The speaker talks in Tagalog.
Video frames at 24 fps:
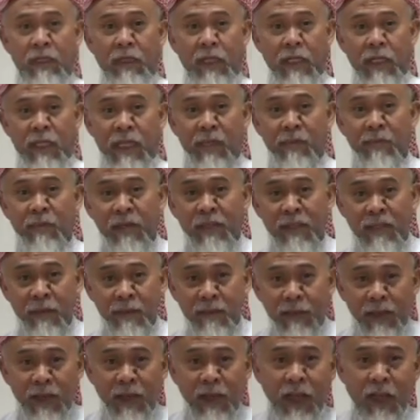Nang ibig
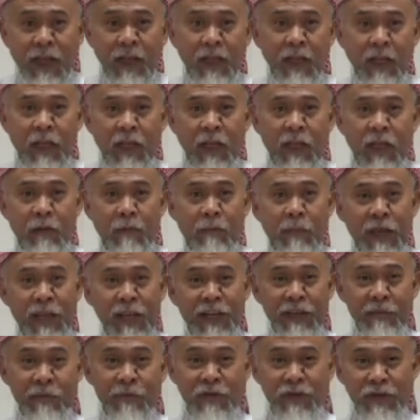sabihin,
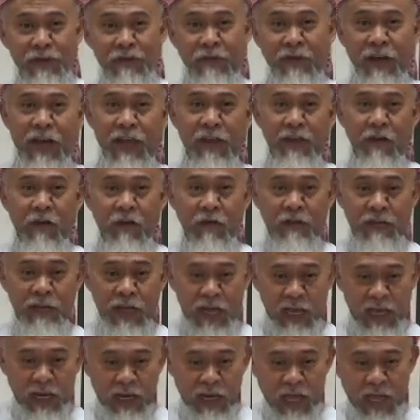may demonyo ngayon
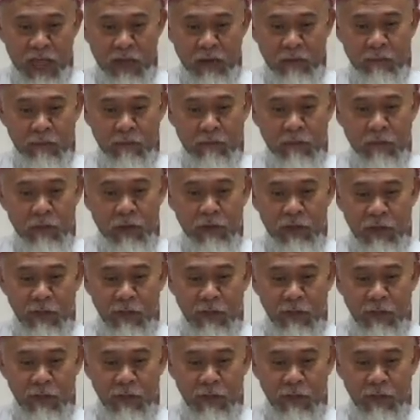dahil ang